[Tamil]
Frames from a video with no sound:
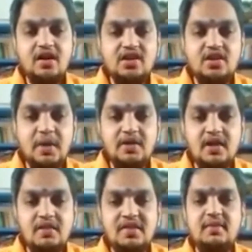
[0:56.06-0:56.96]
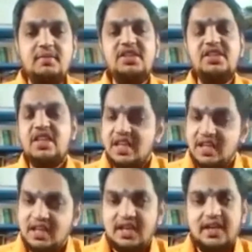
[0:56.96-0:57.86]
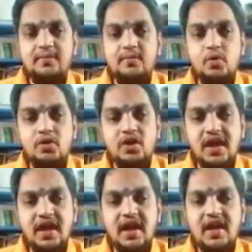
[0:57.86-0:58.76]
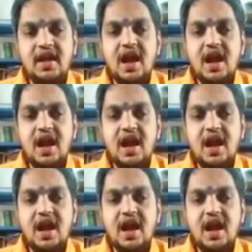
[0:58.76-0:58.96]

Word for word: ஆரஞ்சு பழத்தில் விட்டமின் சி இருக்குது ஒத்துக்கிறேன்